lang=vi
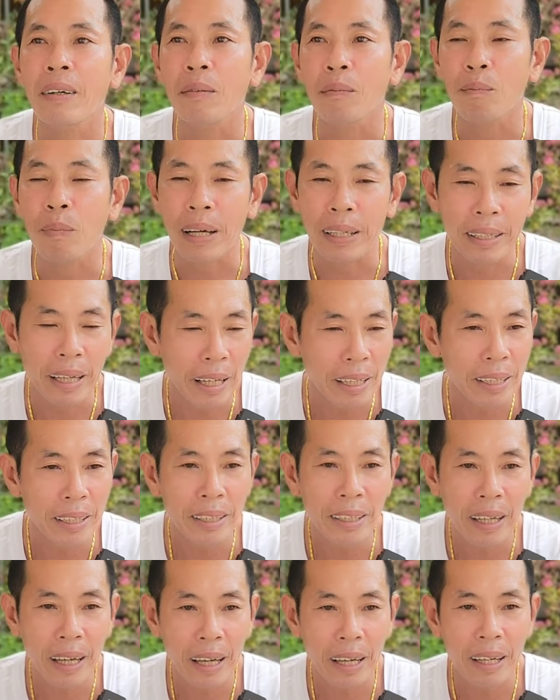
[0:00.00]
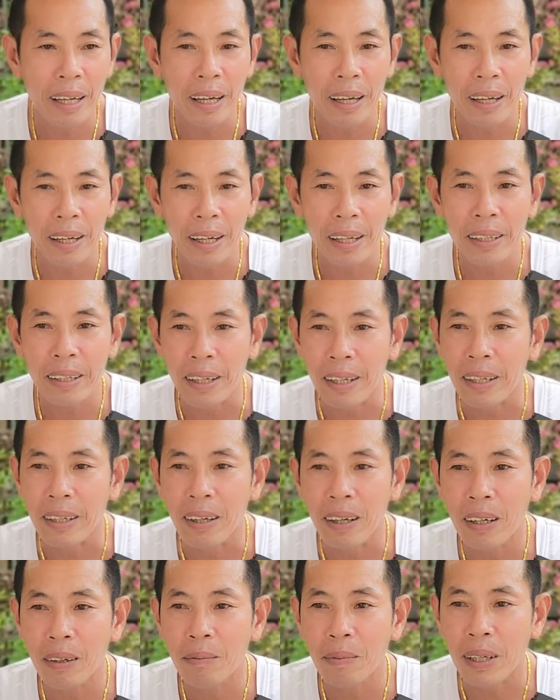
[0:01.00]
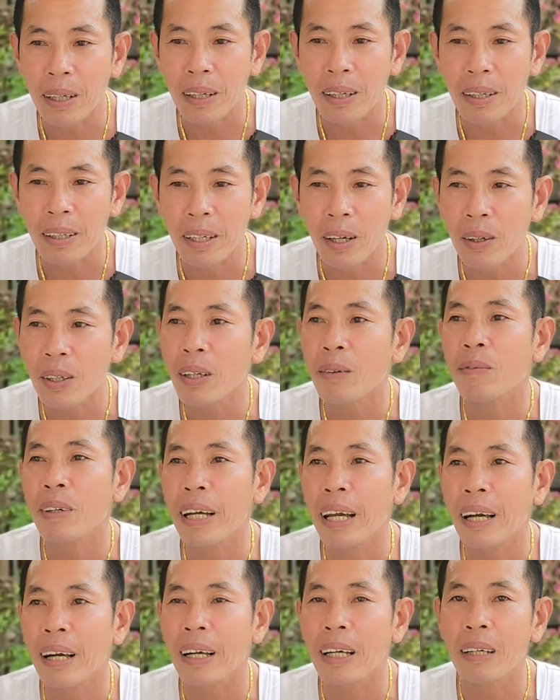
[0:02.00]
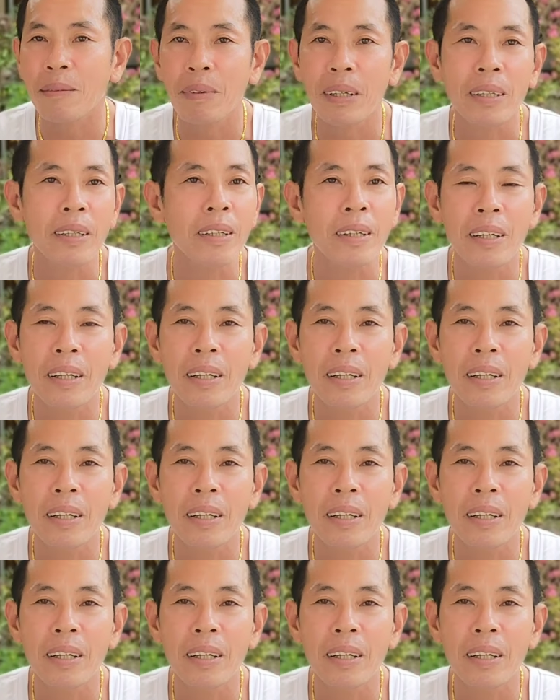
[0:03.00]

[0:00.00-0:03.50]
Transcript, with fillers: mà giận hay là cái gì đó mà nói không nghe rồi là mình